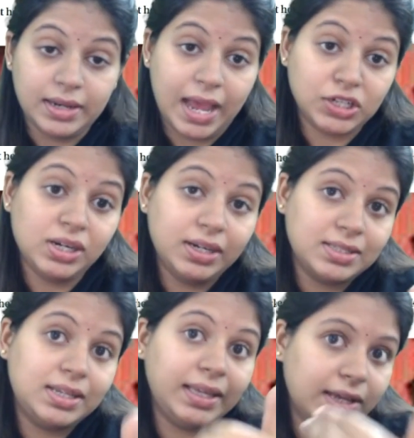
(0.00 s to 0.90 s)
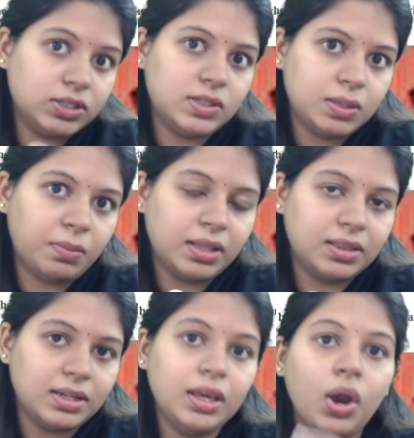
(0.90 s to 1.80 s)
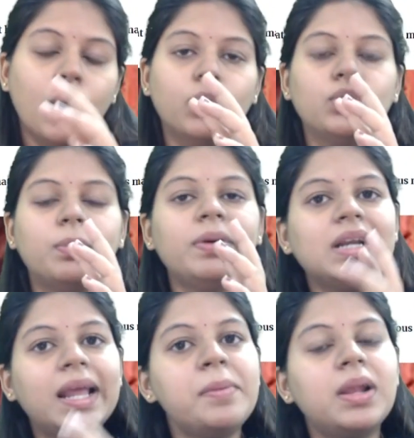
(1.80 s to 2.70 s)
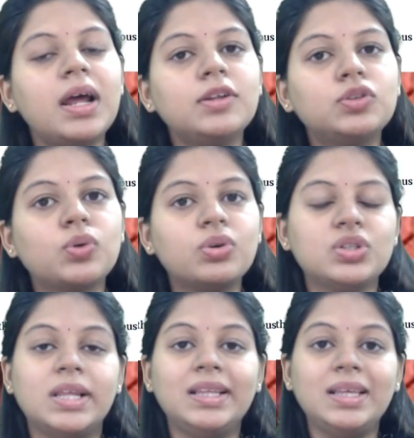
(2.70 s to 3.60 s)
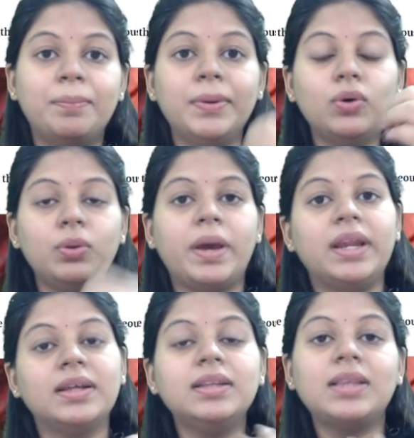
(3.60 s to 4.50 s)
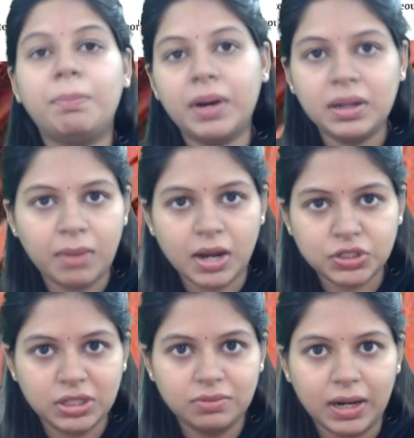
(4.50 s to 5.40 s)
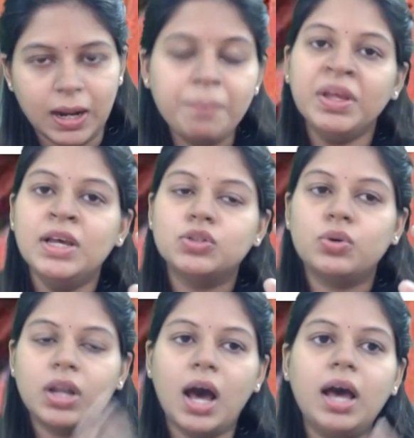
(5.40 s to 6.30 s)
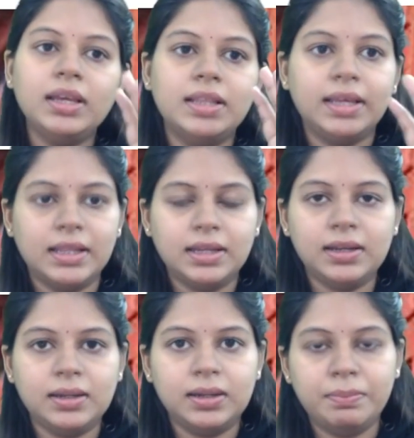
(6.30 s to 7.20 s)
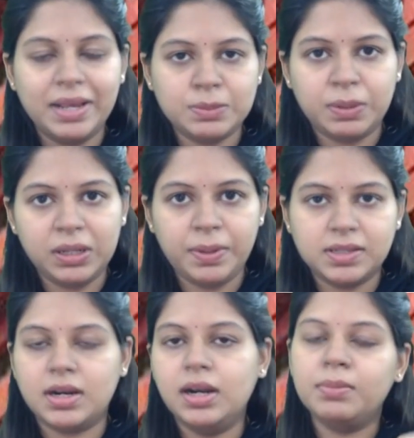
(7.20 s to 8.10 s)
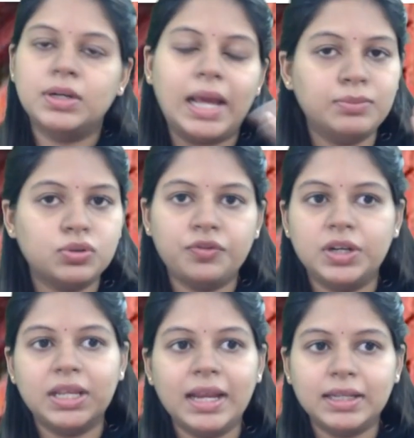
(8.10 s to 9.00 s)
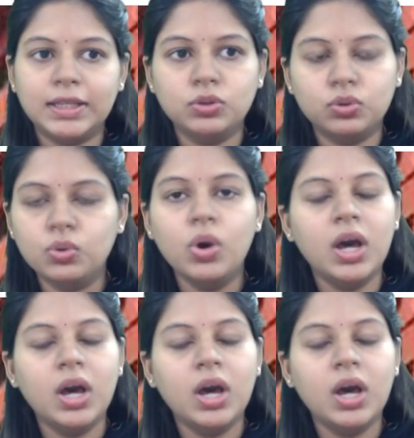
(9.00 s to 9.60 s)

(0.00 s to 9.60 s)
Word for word: நேஷனல் டெஸ்டிங் ஏஜென்சி மாதிரி ஒரு ரொம்ப ரிலையபிளான சோர்ஸ்லேருந்து எப்படி ஒரு பையனுக்கு தப்பான மார்க் ஷீட் வரலாம் ஸோ நான் இதை எதை பேஸ் பண்ணி பண்ணி பேசுகிறேன் நம்ம டைம்ஸ் ஆஃப் இந்தியா அண்ட் ஹிந்து